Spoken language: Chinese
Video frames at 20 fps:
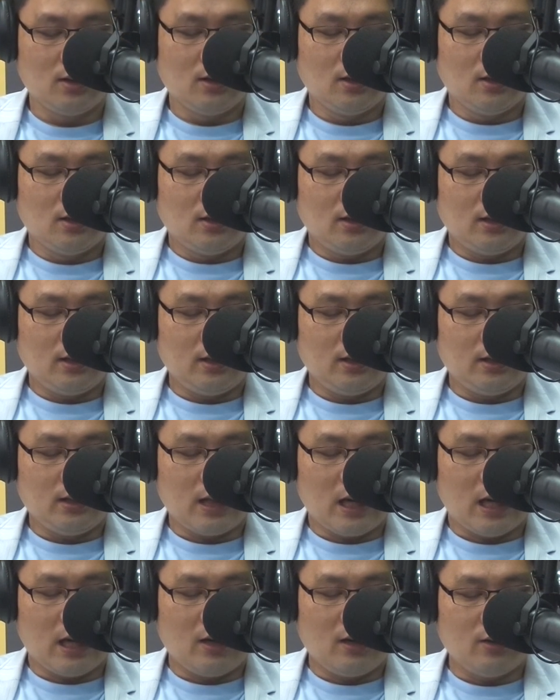迄个
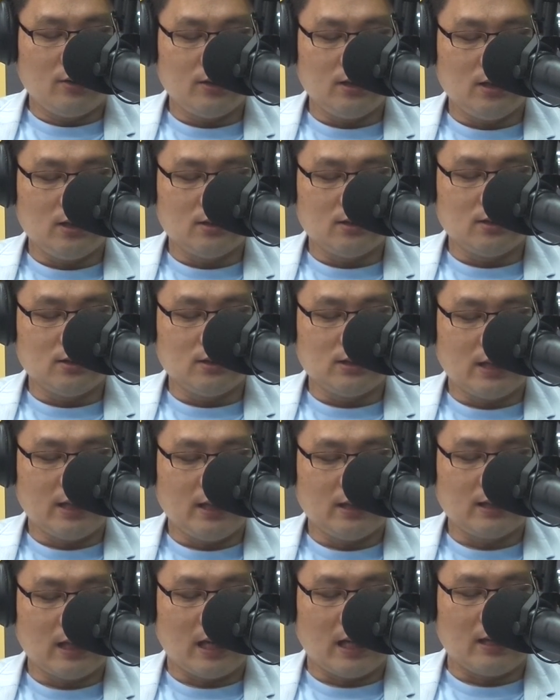阿欧伊就是青
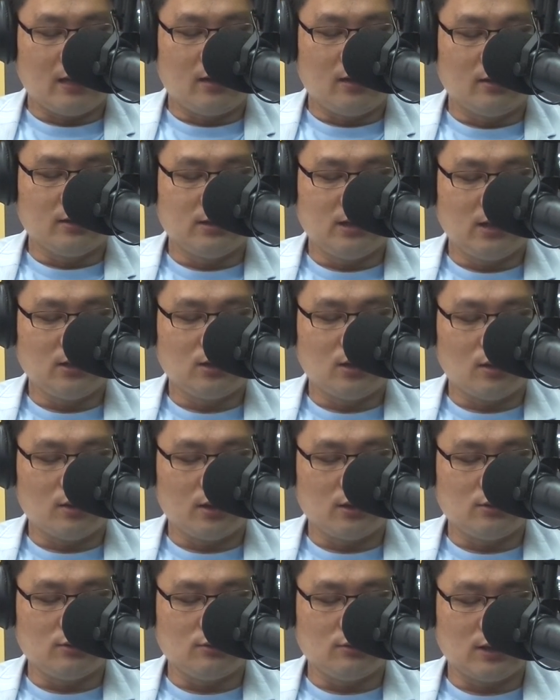铜吼，青铜的
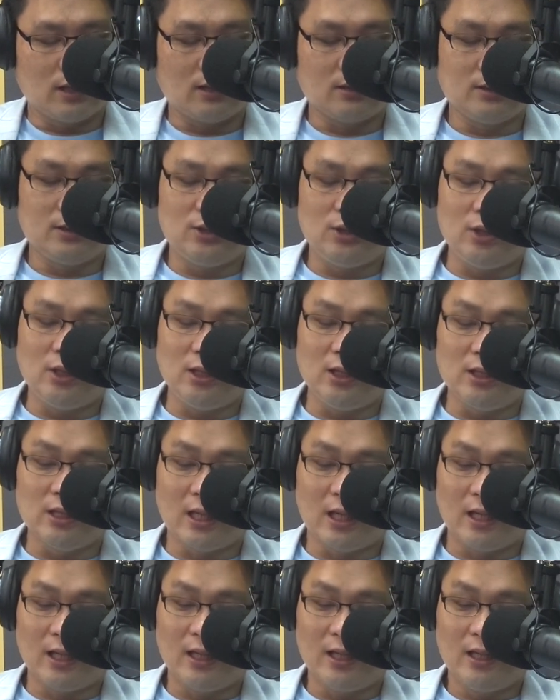主唱吉尼
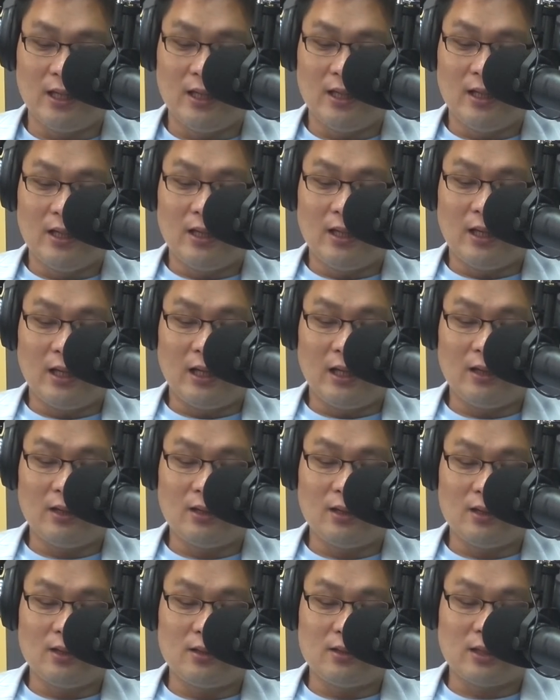啦。啊，
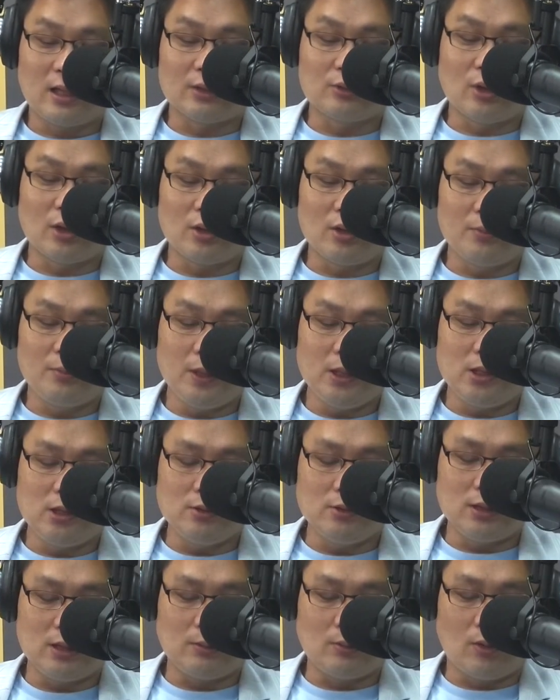甲团购美秀
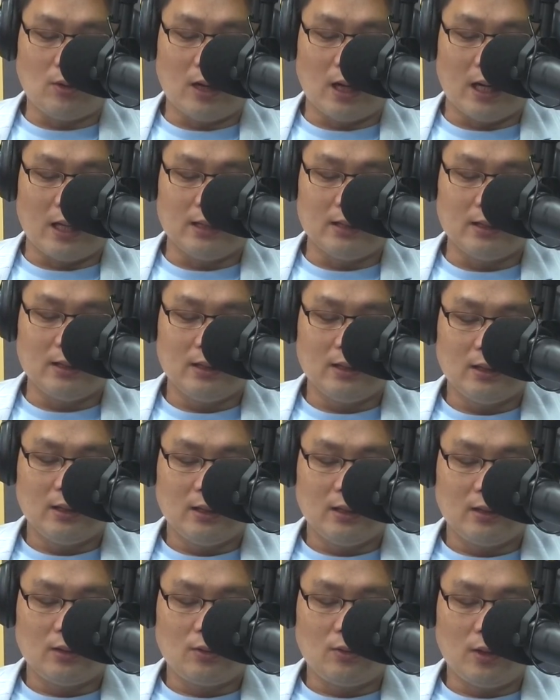集团
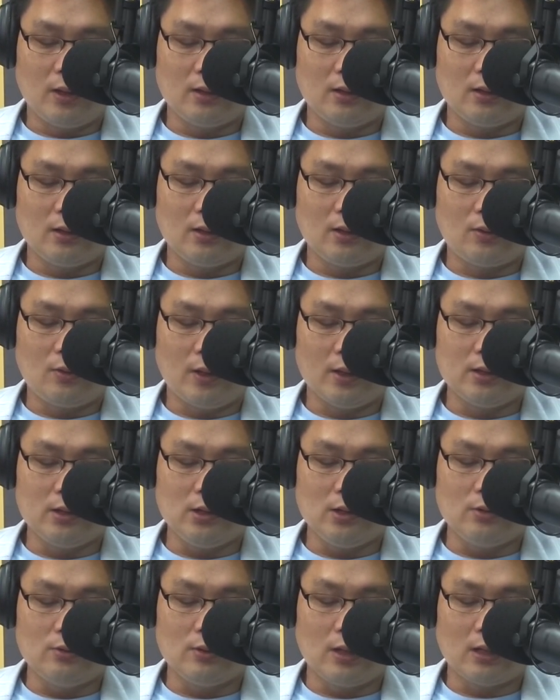关关
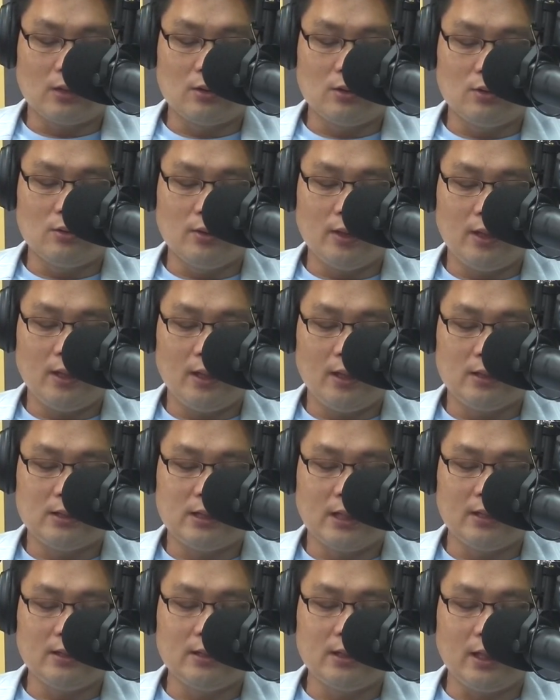优，啊有迄个
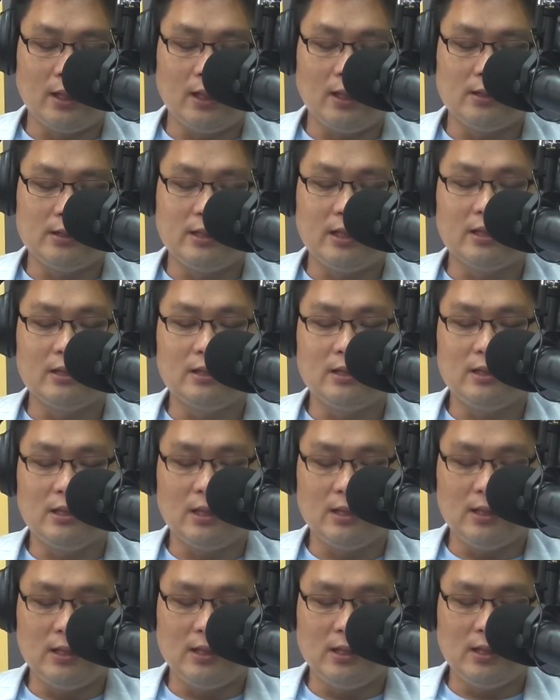千地千前天
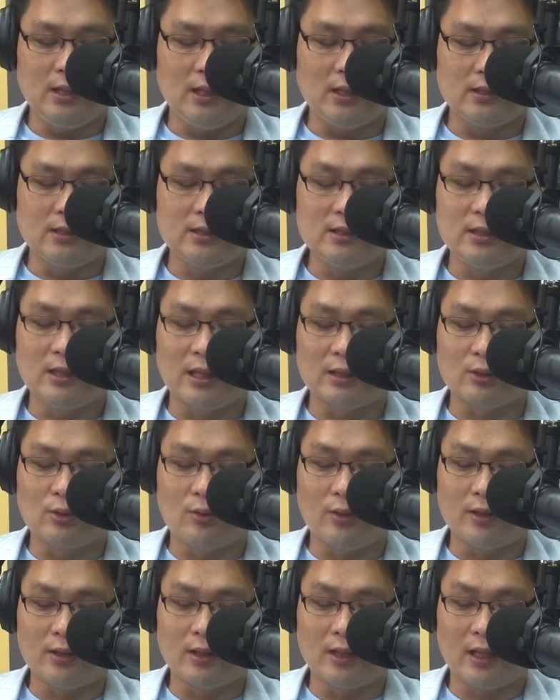伊林，这是甲
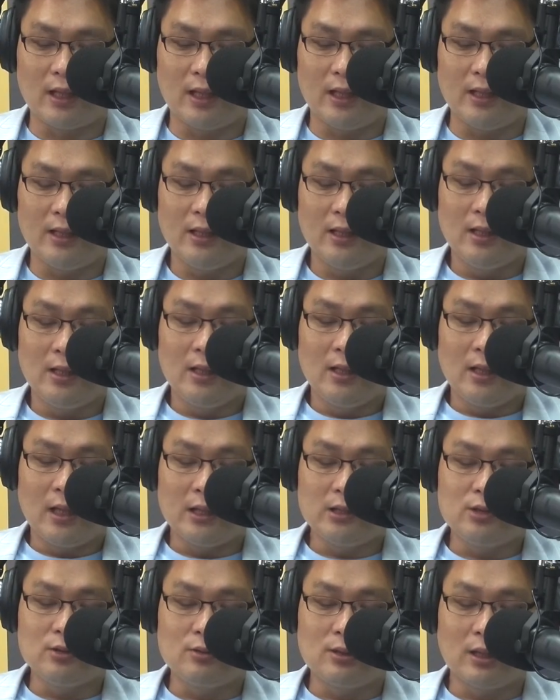团结。啊，
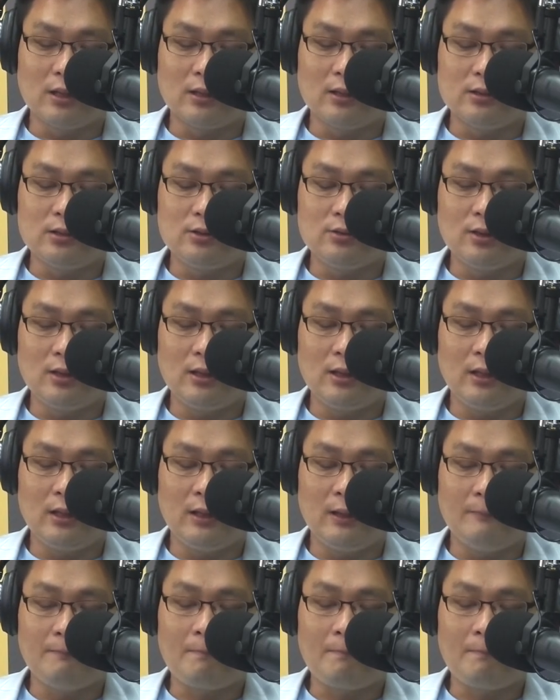就甲就迄个。